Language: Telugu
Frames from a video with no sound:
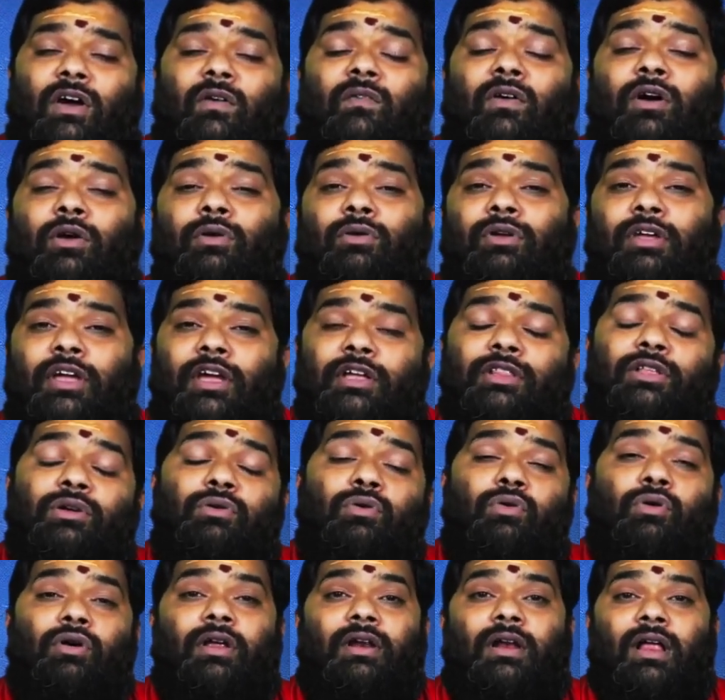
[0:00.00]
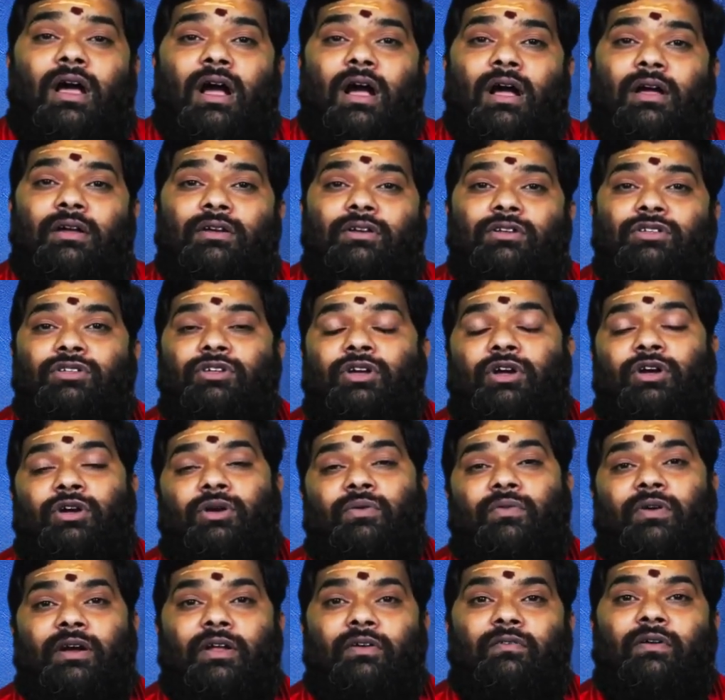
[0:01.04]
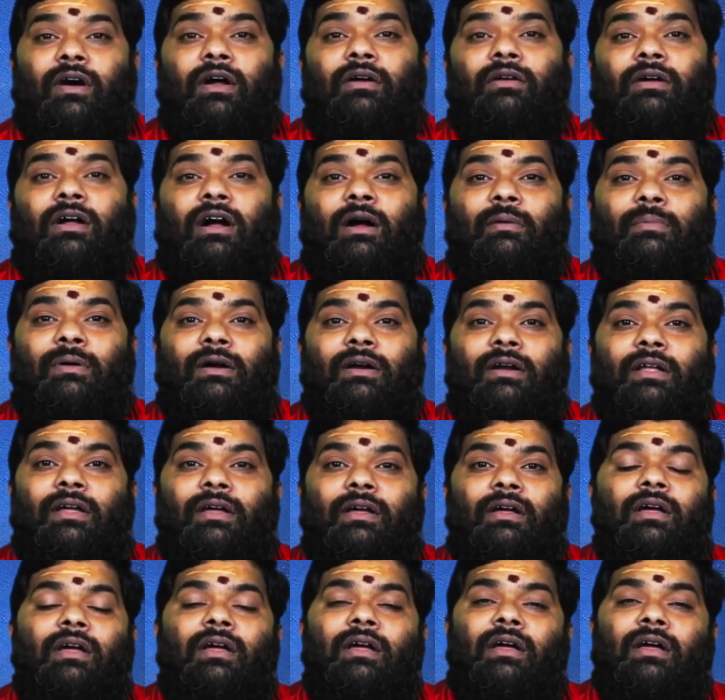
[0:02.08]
ఎవరు ఏది కోరినా ఇచ్చేటువంటి వారు కాబట్టి